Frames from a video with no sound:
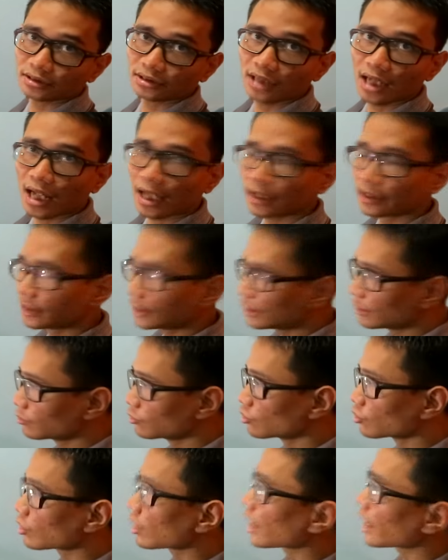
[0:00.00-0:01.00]
Jadi
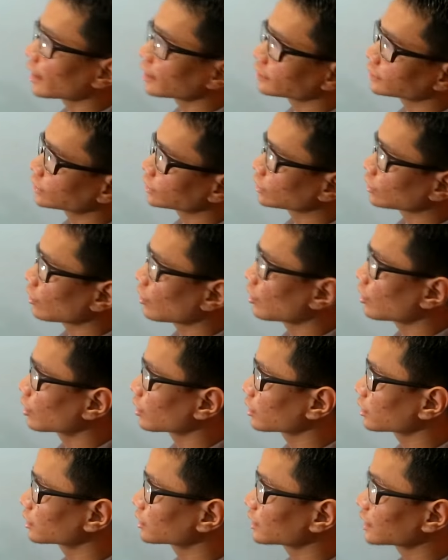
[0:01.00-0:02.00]
bukan
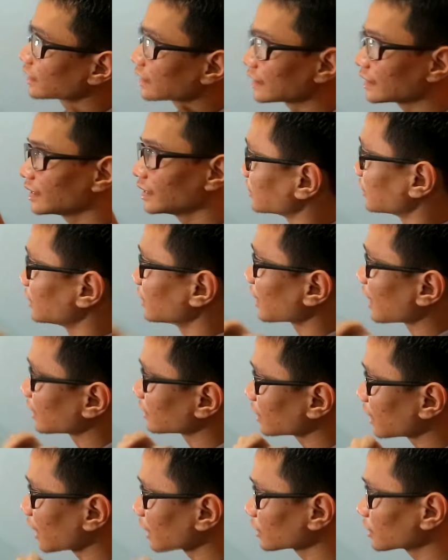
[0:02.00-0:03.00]
skor tertinggi. Jadi
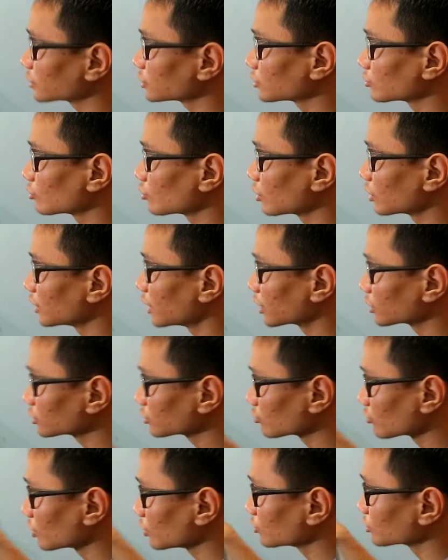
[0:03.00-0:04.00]
rata-rata semua dari semua